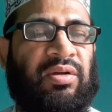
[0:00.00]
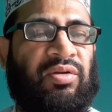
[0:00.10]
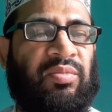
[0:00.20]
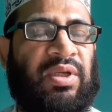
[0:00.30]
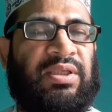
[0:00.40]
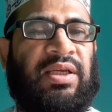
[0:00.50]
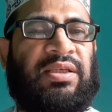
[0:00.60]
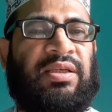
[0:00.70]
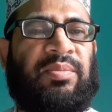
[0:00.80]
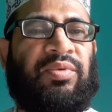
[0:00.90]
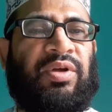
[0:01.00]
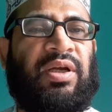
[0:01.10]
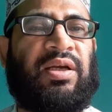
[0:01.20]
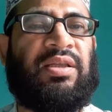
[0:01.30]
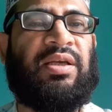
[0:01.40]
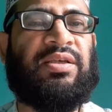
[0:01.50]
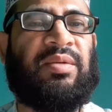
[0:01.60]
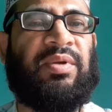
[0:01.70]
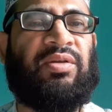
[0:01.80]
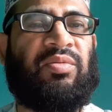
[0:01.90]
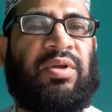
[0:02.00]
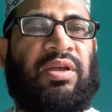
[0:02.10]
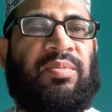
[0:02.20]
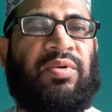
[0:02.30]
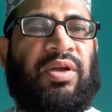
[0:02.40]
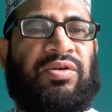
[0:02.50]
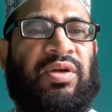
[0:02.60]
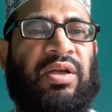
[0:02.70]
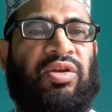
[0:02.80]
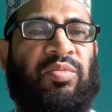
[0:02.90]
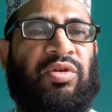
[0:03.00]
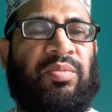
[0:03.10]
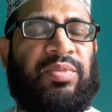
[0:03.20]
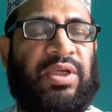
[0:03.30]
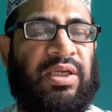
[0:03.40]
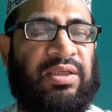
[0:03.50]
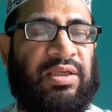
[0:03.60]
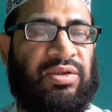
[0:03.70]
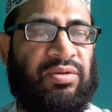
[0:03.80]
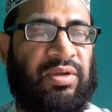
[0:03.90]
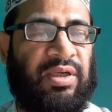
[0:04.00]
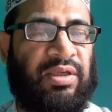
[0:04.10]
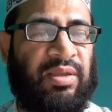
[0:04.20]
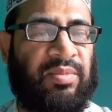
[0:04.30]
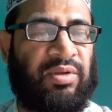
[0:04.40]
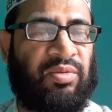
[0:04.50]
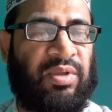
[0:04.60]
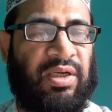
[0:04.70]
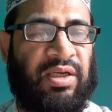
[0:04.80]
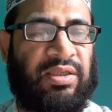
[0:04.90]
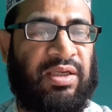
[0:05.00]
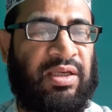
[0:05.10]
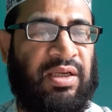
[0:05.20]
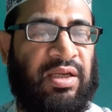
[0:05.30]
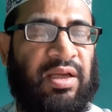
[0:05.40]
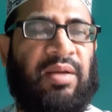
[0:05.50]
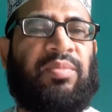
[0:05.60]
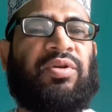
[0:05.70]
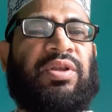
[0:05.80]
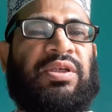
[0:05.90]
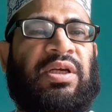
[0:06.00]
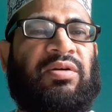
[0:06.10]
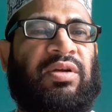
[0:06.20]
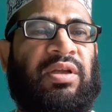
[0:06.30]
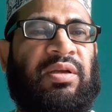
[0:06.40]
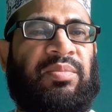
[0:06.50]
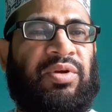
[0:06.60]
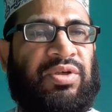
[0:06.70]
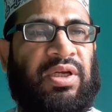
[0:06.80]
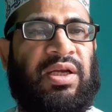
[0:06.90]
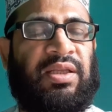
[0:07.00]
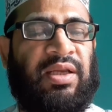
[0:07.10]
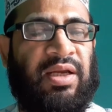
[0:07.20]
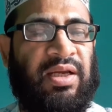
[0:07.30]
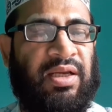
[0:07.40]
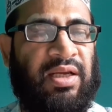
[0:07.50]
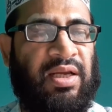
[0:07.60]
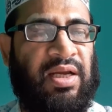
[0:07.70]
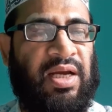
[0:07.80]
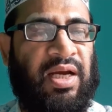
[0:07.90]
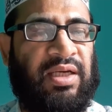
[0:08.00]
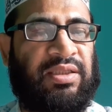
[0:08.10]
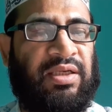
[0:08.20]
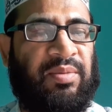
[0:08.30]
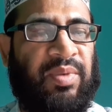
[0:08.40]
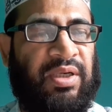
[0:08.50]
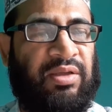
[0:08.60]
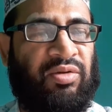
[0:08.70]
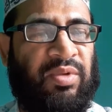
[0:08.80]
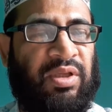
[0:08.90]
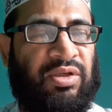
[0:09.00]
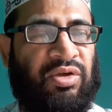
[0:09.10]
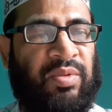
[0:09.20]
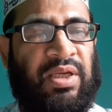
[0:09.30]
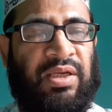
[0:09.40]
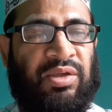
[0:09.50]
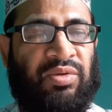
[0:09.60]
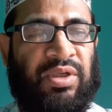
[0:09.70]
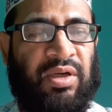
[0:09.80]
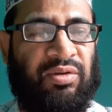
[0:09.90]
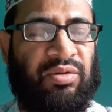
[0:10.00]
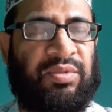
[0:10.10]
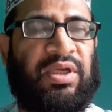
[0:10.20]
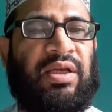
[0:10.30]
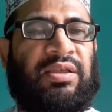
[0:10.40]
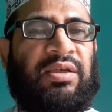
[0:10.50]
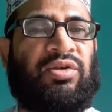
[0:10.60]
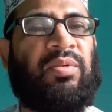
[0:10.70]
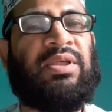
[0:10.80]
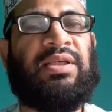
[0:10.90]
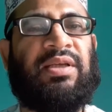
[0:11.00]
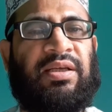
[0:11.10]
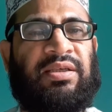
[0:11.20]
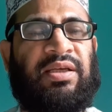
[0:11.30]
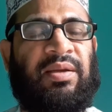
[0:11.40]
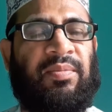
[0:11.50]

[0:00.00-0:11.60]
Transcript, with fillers: তোমরা জেএসসি পরীক্ষার্থী হিসাবে তোমাদের পড়াশোনা নিয়মিত চালিয়ে যাচ্ছ এটাই আমরা তোমাদের কাছে প্রত্যাশা করি প্রিয় শিক্ষার্থীরা আজকের পাঠে তোমাদের সবাইকে সুস্বাগতম জানাচ্ছি শুভেচ্ছা জানাচ্ছি